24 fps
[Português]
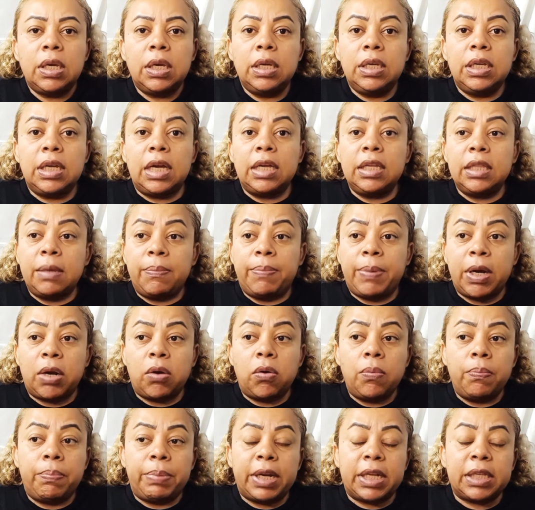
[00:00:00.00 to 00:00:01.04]
E ainda para
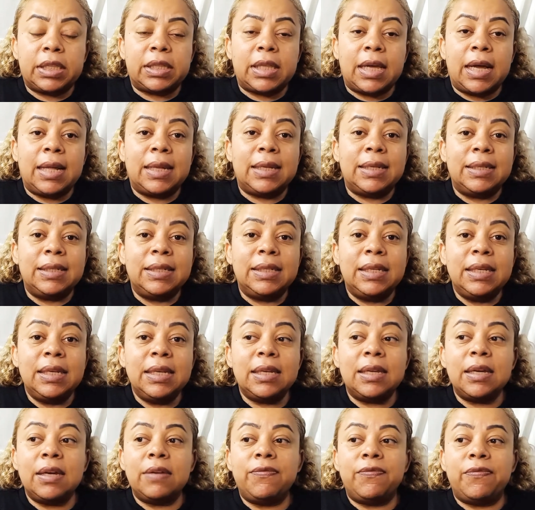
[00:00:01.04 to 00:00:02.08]
completar,
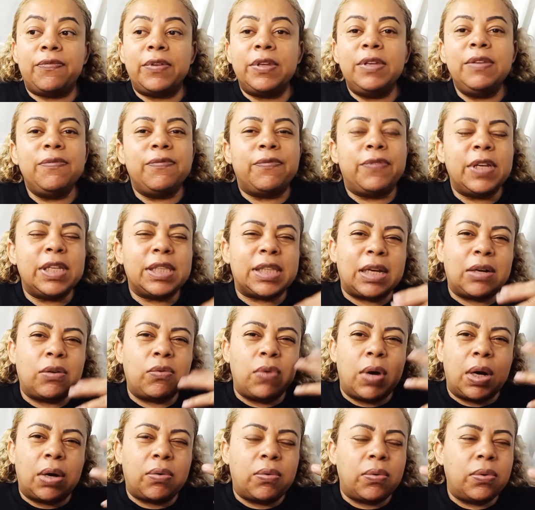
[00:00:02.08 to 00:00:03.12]
liga e inventa
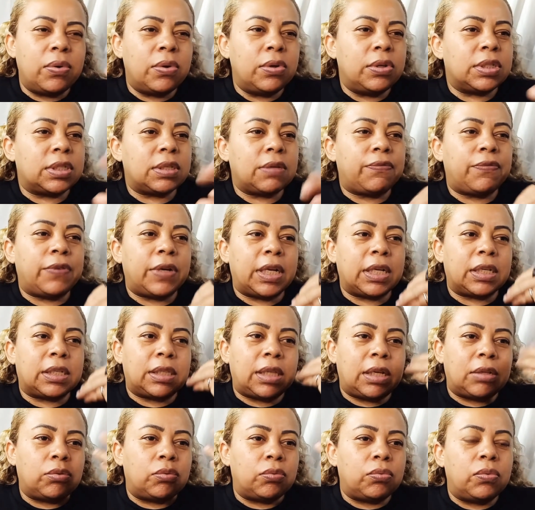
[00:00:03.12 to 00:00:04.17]
alguma coisa, fala que
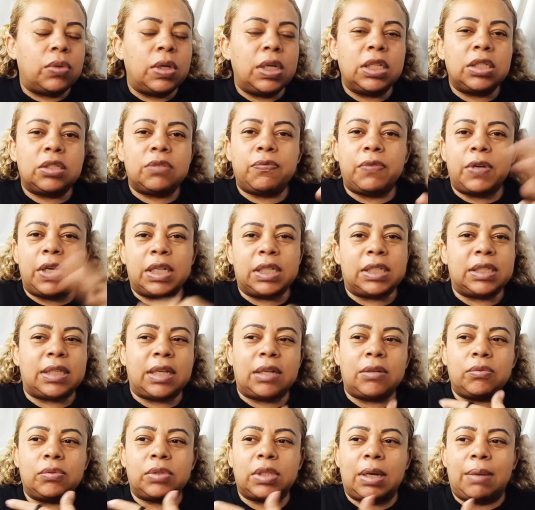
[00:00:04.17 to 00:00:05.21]
tá doente, fala que
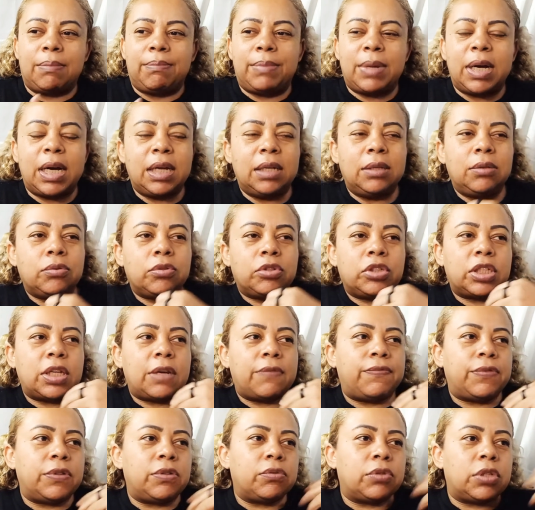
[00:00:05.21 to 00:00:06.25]
tá no trabalho, o
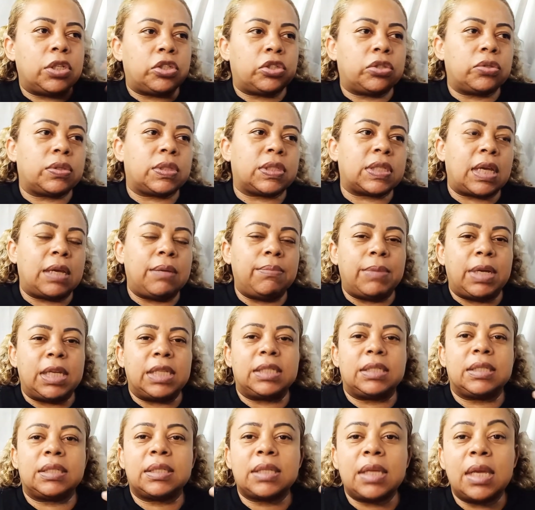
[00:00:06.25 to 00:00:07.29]
chefe não deixou sair
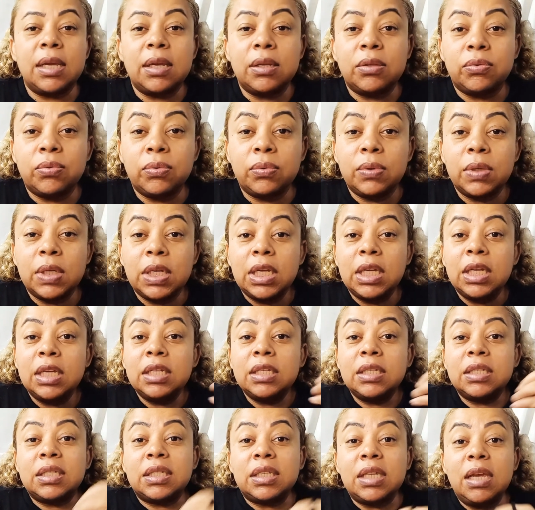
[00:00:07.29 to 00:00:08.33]
mais cedo,
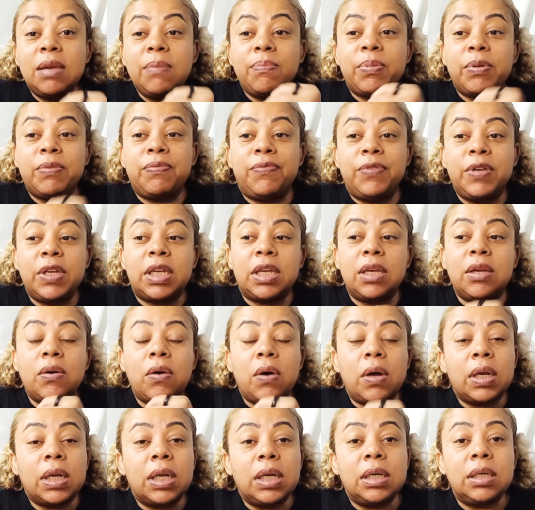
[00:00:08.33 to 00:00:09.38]
sempre fica
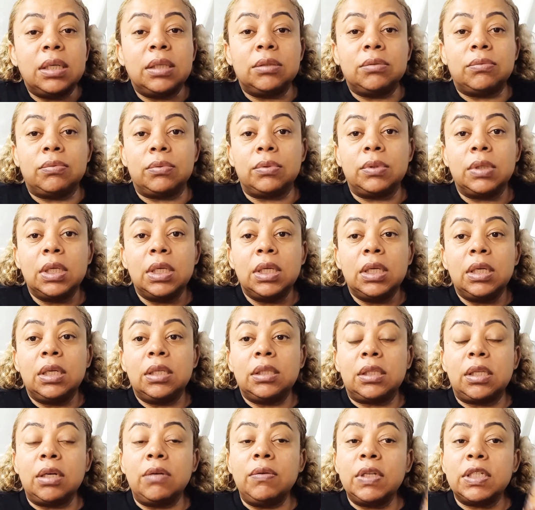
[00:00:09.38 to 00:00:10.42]
enrolando.
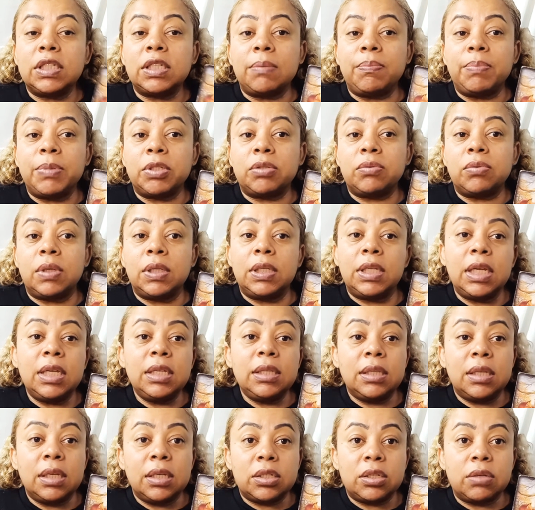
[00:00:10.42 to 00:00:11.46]
Então essa pessoa
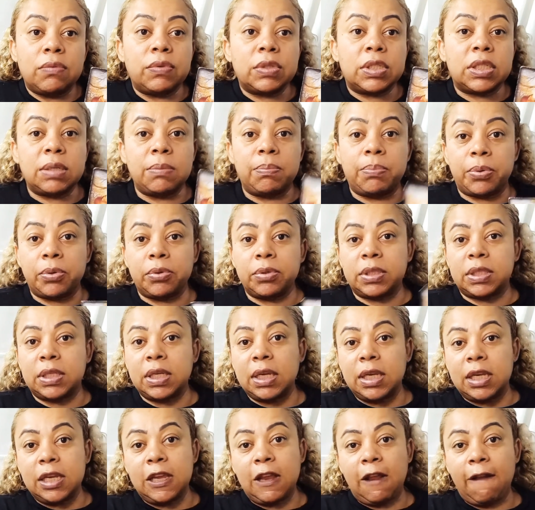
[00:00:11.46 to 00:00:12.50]
nem deixa você
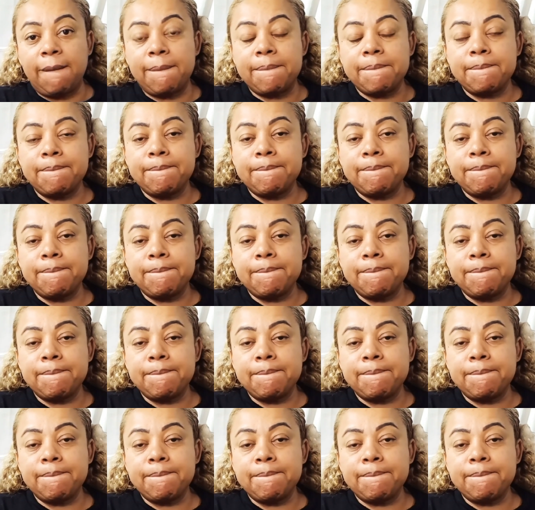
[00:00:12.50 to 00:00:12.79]
prosseguir